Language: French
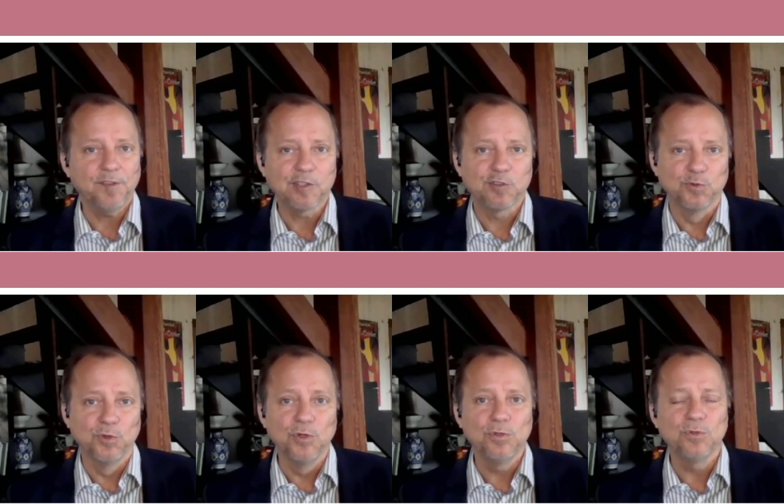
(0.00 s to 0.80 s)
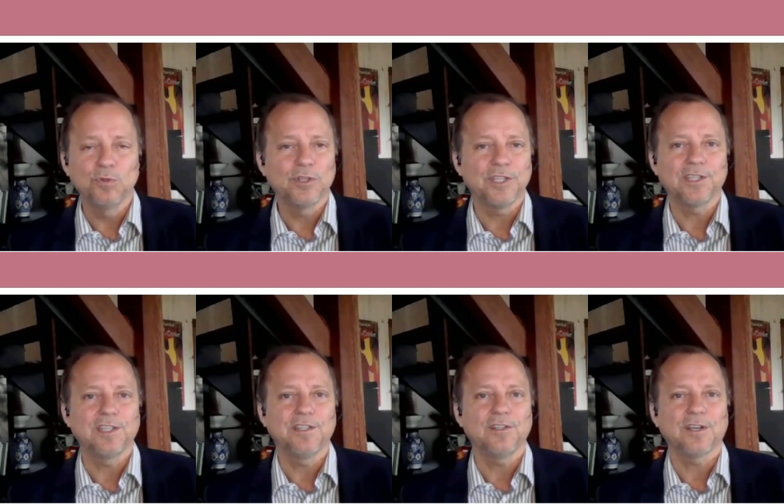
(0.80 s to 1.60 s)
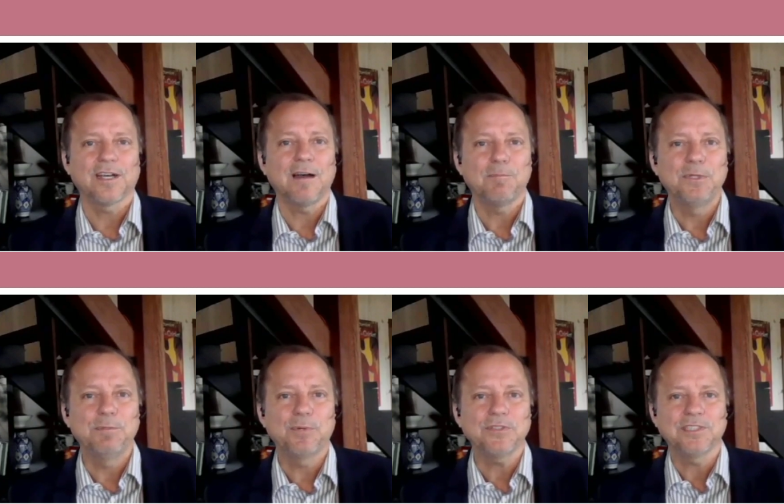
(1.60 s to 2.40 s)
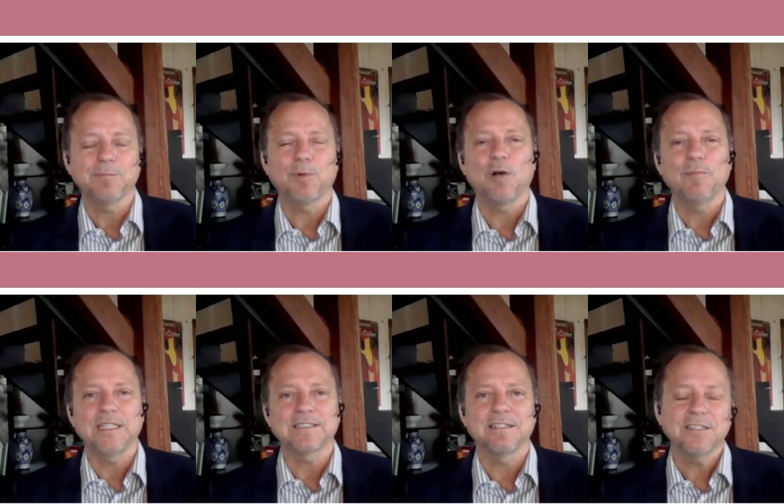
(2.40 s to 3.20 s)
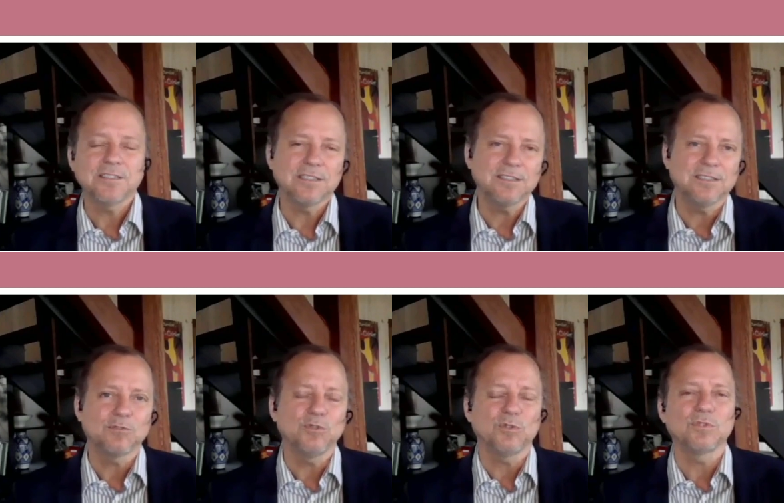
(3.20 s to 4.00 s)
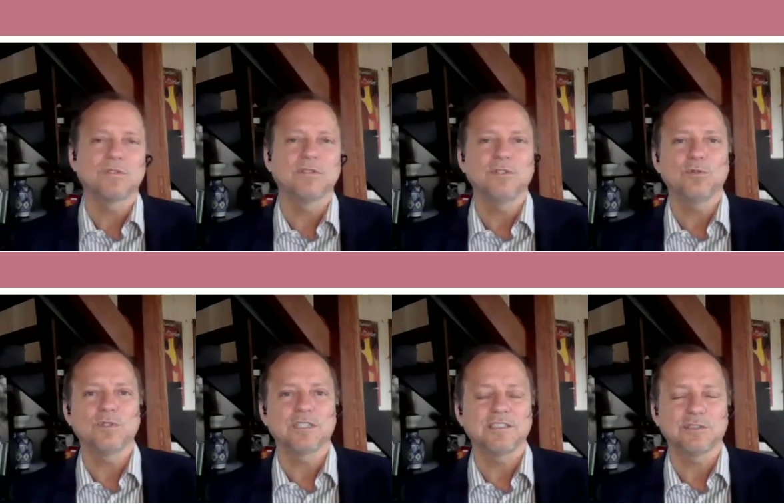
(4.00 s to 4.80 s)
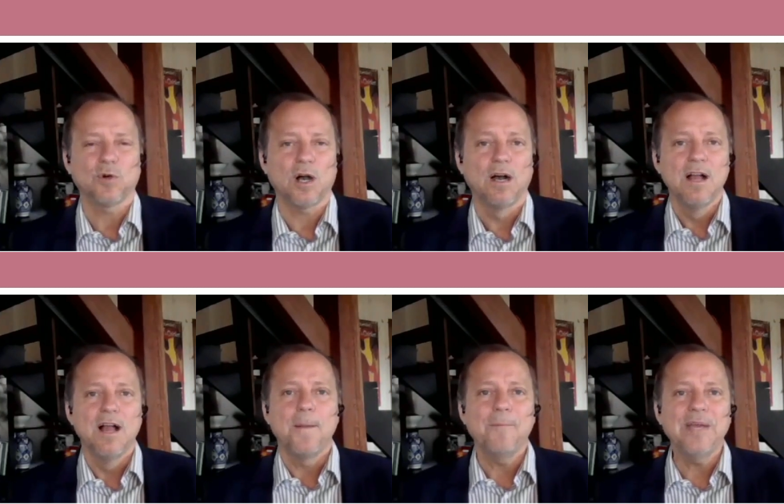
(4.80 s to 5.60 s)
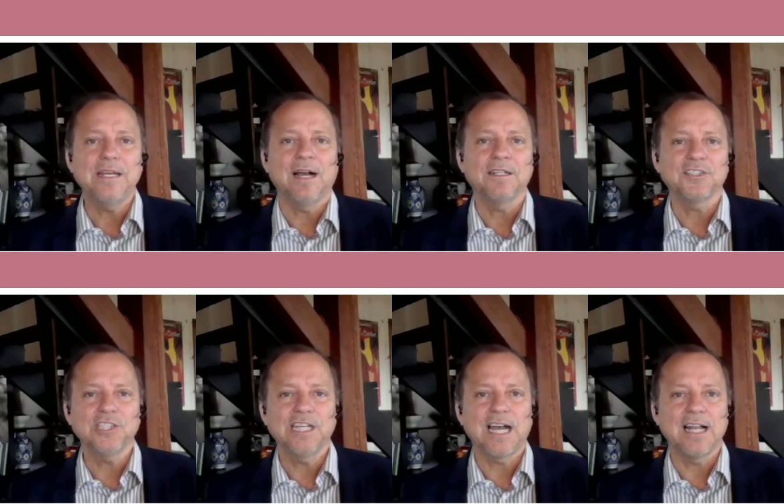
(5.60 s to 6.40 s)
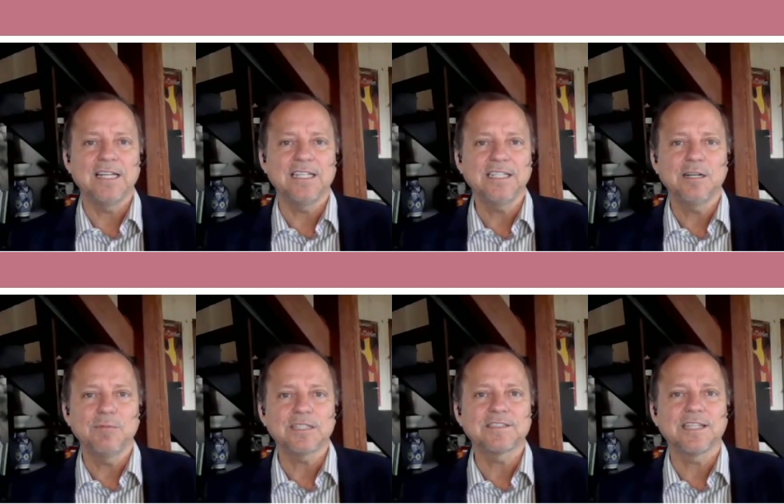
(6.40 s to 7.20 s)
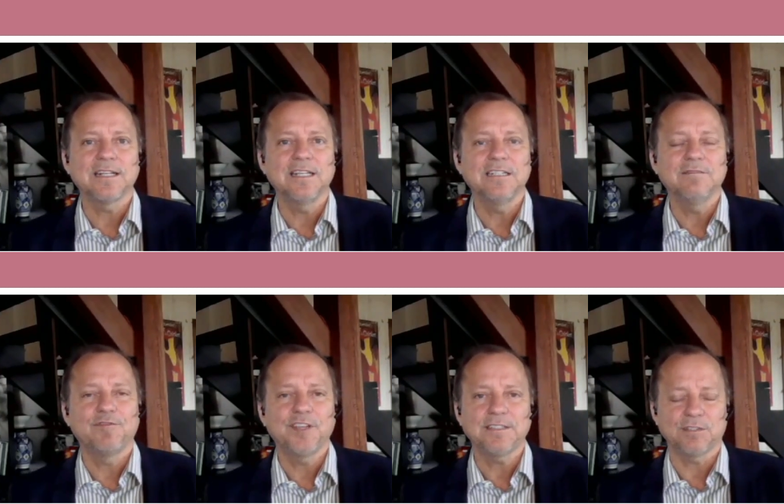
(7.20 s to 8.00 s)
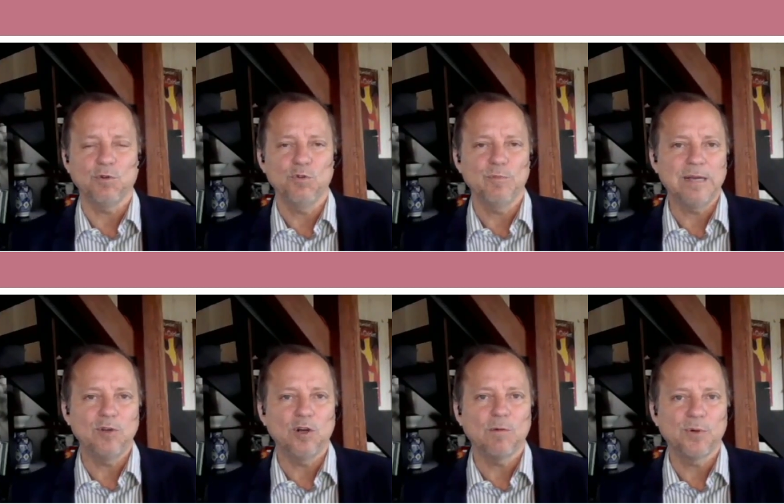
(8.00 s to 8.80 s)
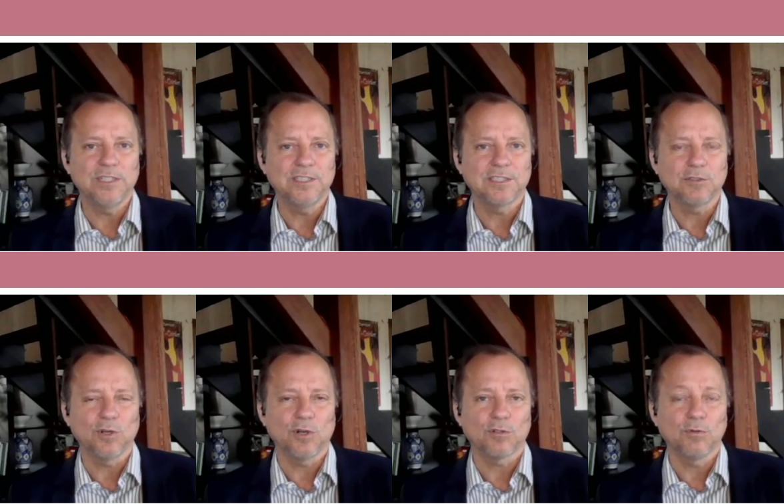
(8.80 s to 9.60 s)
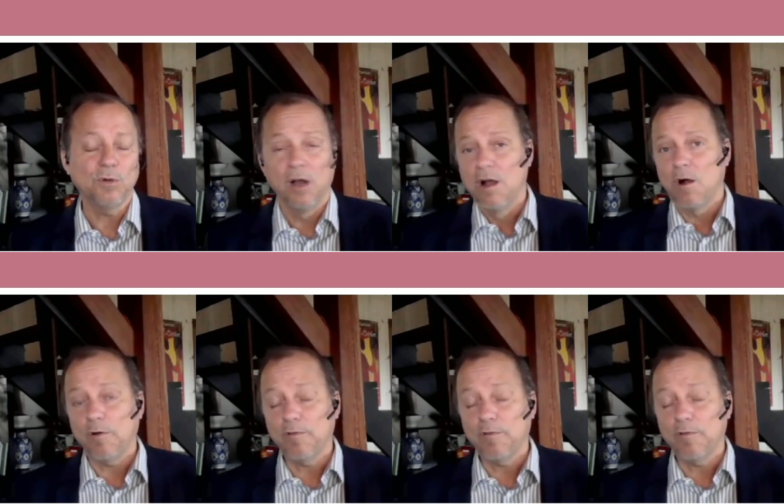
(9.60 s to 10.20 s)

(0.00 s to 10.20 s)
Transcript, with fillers: défectueux ou qui, ne remplit pas ses promesses. Là, ça, c'est une autre, une autre histoire. Mais en général, les commerçants fixent eux-mêmes leur politique de retour.